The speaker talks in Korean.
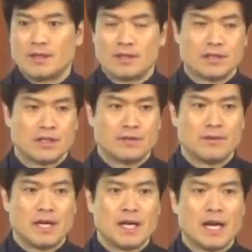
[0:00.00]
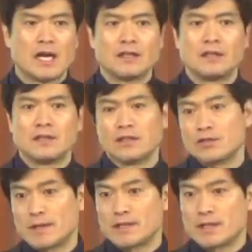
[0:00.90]
그처럼 하늘
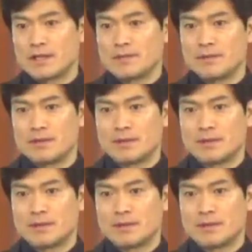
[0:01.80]
언어도 마찬가지입니다.